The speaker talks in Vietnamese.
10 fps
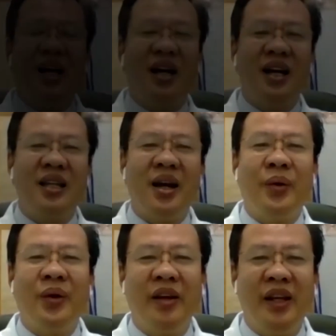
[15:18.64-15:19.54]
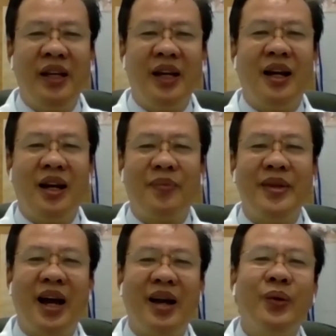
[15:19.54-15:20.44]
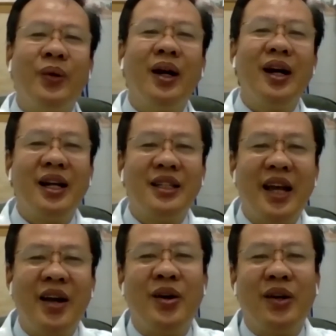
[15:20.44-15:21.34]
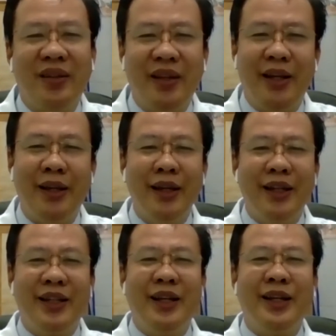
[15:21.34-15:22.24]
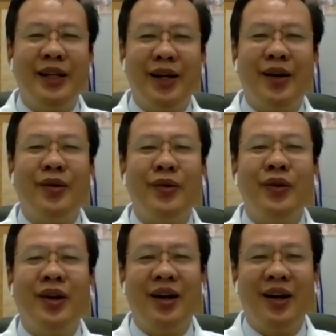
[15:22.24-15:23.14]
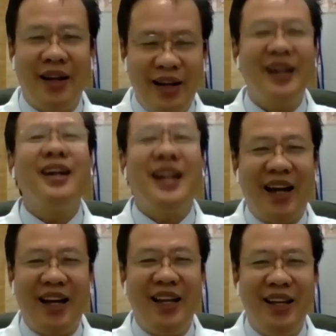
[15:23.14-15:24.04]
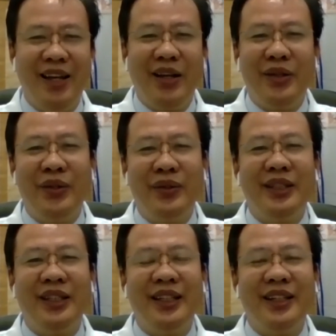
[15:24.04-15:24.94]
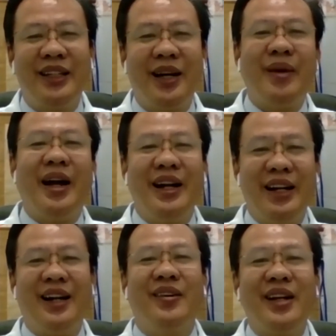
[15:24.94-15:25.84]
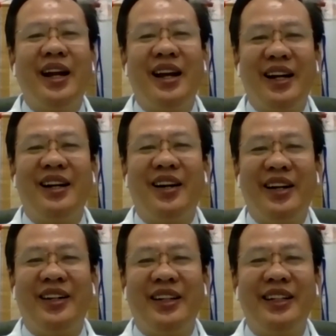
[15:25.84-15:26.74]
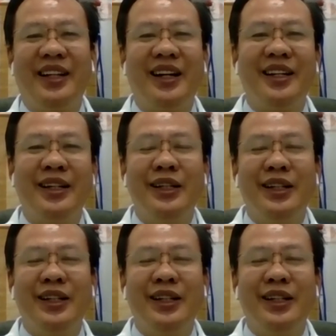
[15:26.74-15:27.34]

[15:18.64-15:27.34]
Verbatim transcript: À, chào quý vị à, độc giả của Sài Gòn Thiết Thị thì cái câu ờ, hỏi này rất là hay nhiều người người ta mang cái khẩu trang ra ngoài rồi người ta